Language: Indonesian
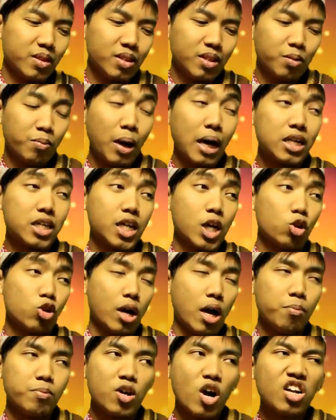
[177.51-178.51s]
Makanya yo
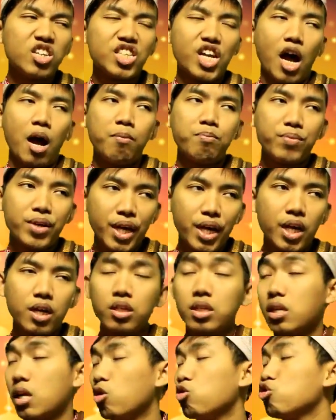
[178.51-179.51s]
sambutan saya ngapi
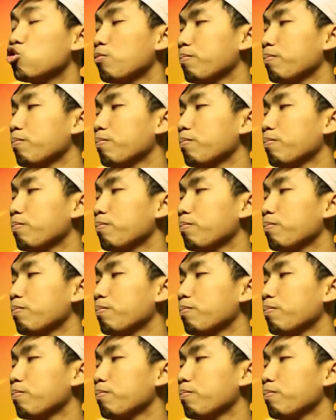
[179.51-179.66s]
senyum,